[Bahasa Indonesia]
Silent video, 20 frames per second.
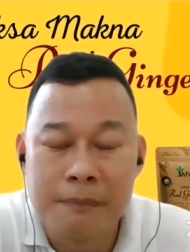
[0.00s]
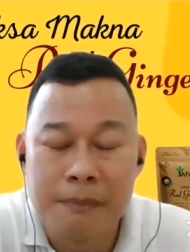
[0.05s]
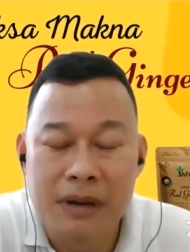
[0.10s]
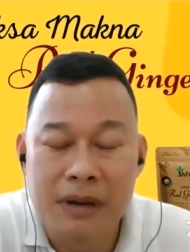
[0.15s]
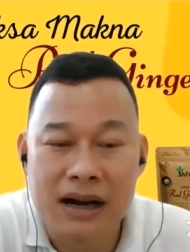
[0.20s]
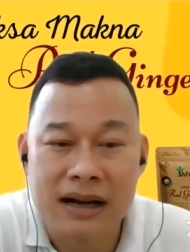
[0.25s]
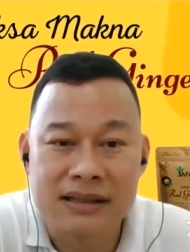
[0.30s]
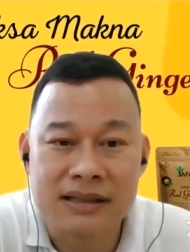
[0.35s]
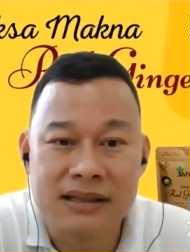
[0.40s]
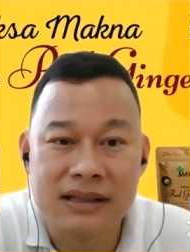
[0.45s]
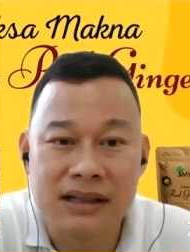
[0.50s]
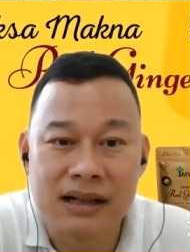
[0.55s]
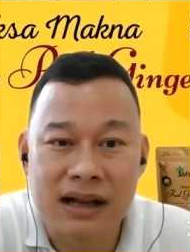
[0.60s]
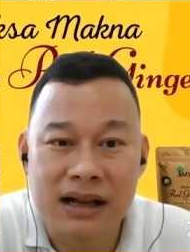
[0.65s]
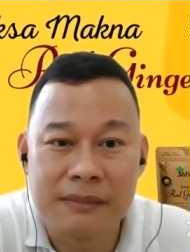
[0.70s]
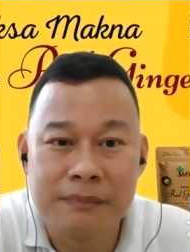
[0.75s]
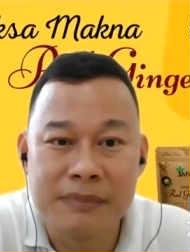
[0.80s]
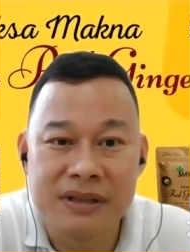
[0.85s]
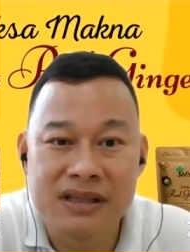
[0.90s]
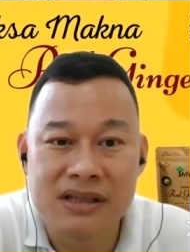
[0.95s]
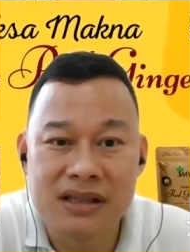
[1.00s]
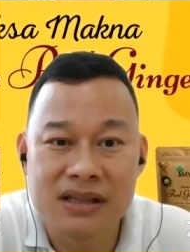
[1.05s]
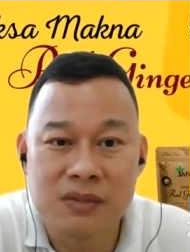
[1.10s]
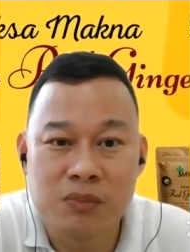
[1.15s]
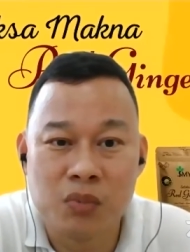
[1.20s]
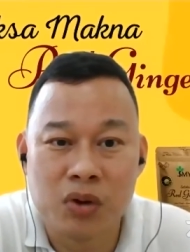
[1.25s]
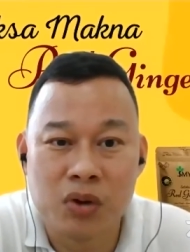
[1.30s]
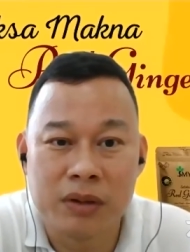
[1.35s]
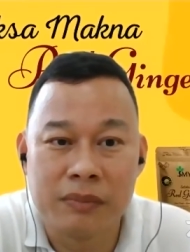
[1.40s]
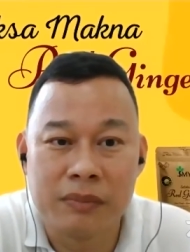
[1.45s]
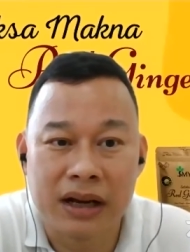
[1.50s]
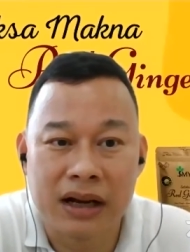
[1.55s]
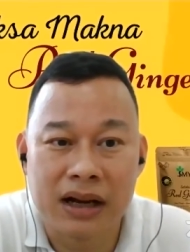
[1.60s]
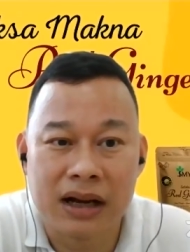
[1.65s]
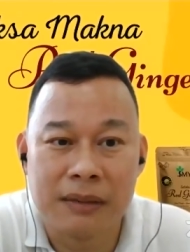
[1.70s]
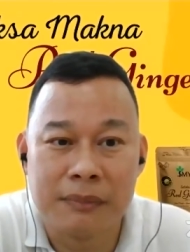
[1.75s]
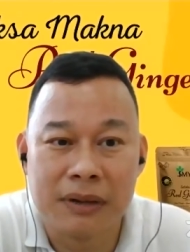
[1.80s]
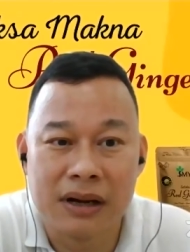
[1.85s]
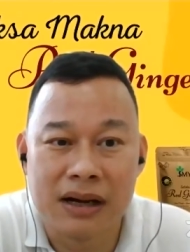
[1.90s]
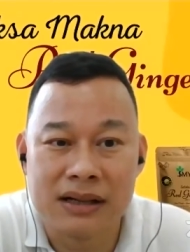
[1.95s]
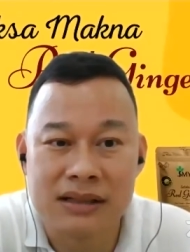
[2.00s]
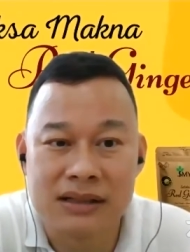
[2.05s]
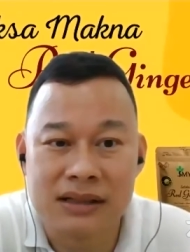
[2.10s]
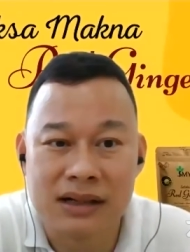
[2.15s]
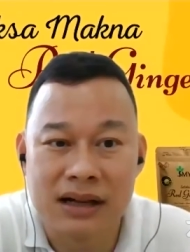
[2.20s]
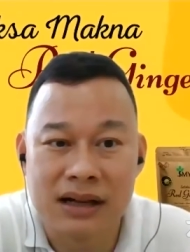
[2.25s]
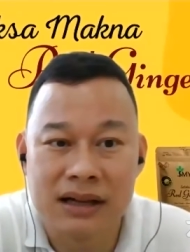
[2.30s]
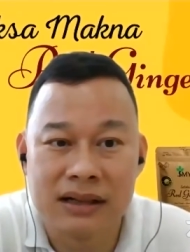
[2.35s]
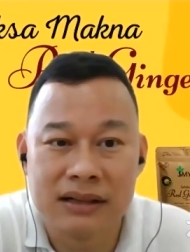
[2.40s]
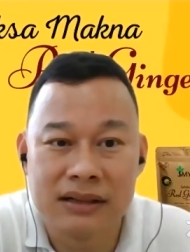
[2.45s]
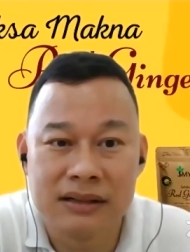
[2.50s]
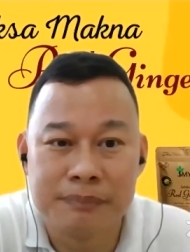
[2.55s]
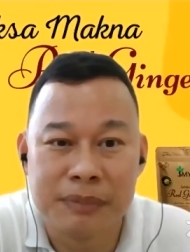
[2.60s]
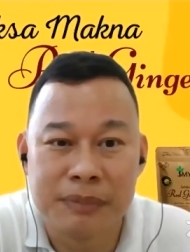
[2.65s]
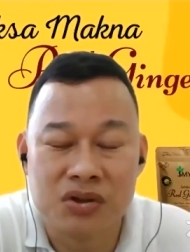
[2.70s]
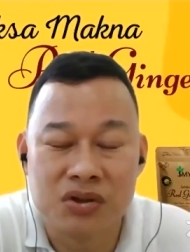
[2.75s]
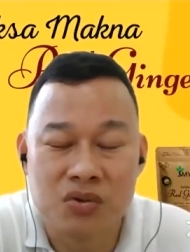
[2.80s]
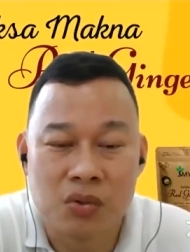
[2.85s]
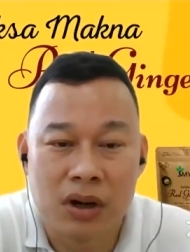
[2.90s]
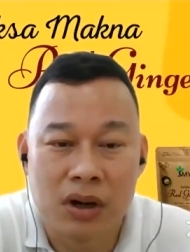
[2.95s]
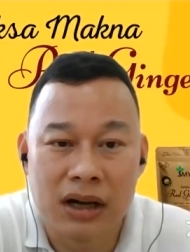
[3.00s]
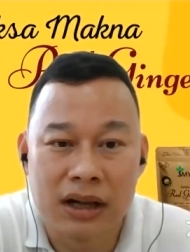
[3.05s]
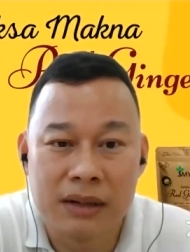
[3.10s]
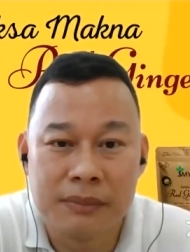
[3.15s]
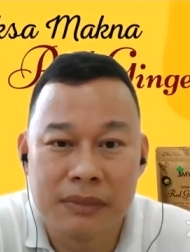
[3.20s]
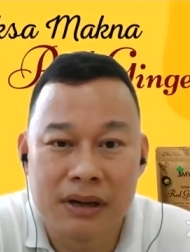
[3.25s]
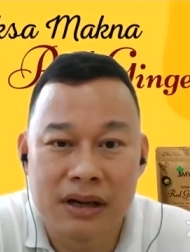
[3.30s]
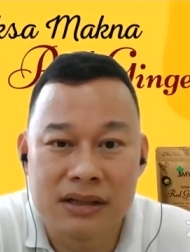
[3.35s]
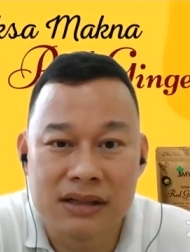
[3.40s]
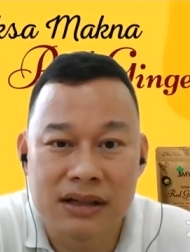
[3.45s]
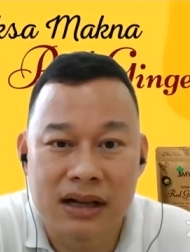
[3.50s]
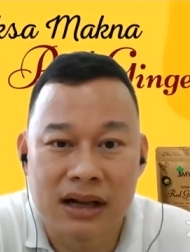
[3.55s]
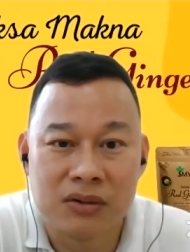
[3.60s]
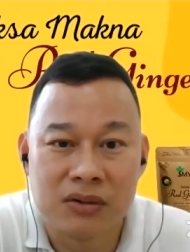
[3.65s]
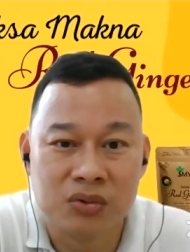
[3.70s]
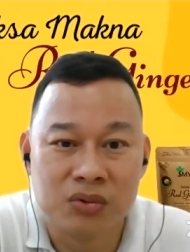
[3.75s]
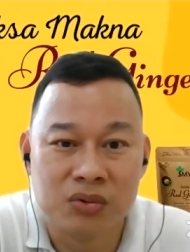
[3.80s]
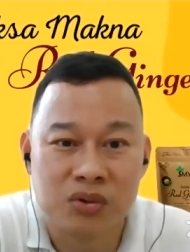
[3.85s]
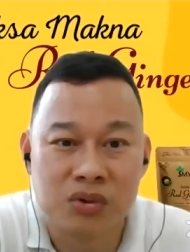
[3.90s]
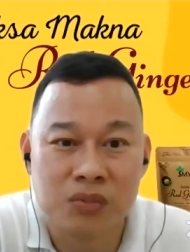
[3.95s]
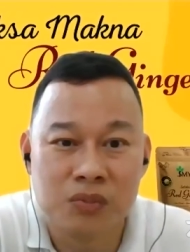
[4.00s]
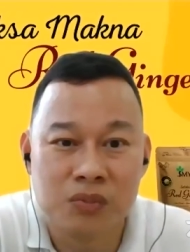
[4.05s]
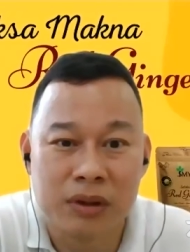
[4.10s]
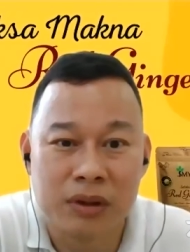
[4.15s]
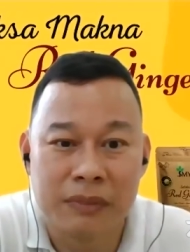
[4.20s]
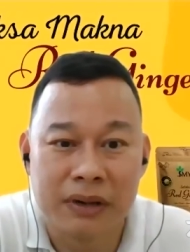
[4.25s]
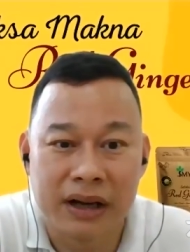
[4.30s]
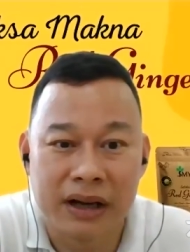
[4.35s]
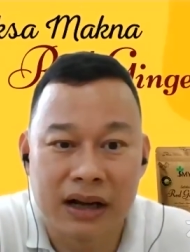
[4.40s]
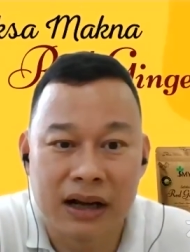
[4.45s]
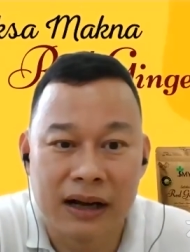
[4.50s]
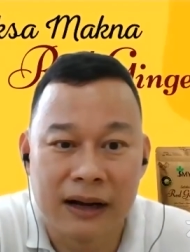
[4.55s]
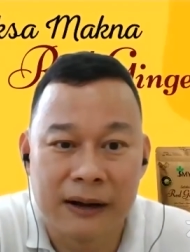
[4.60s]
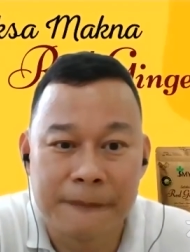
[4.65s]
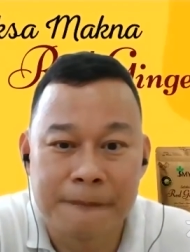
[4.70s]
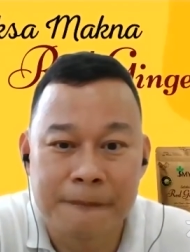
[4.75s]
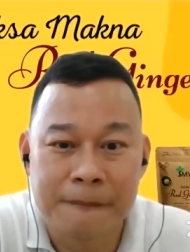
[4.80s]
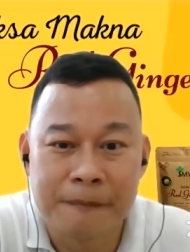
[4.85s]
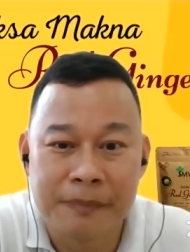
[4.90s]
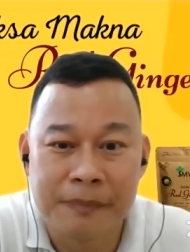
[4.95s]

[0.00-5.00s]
menghasilkan bisnis buat mereka, menghasilkan penjualan, menghasilkan untung buat mereka.